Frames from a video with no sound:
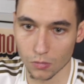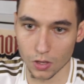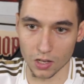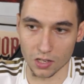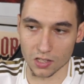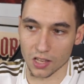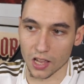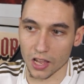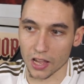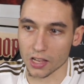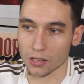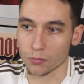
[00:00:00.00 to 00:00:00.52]

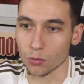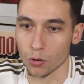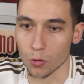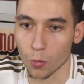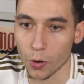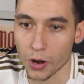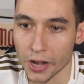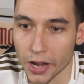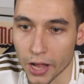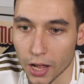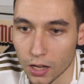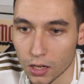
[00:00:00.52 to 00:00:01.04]
Esa es muy
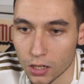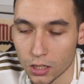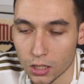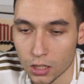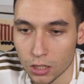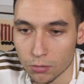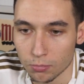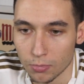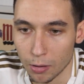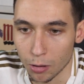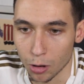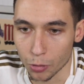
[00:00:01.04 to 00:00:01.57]
buena.
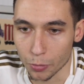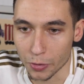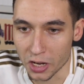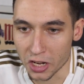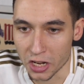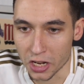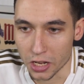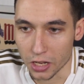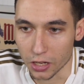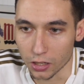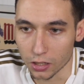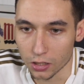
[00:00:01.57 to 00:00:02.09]
Vamos,
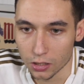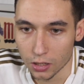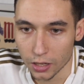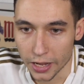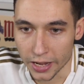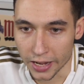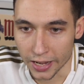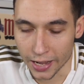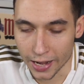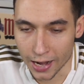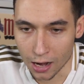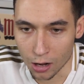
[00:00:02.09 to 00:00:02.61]
Vini.
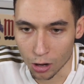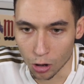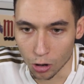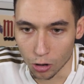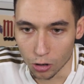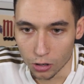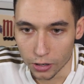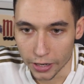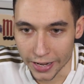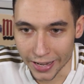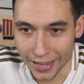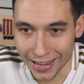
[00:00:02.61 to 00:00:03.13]

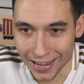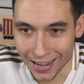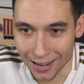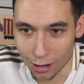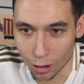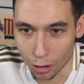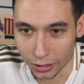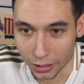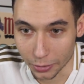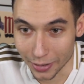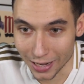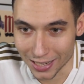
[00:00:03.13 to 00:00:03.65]
Encáralo,
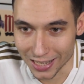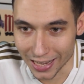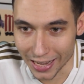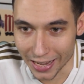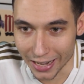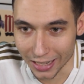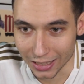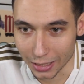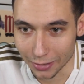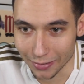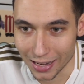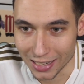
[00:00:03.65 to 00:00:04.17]
encáralo. Te vas
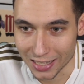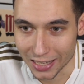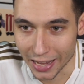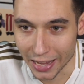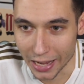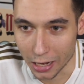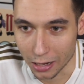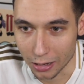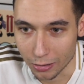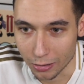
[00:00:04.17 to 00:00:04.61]
a ir, te vas a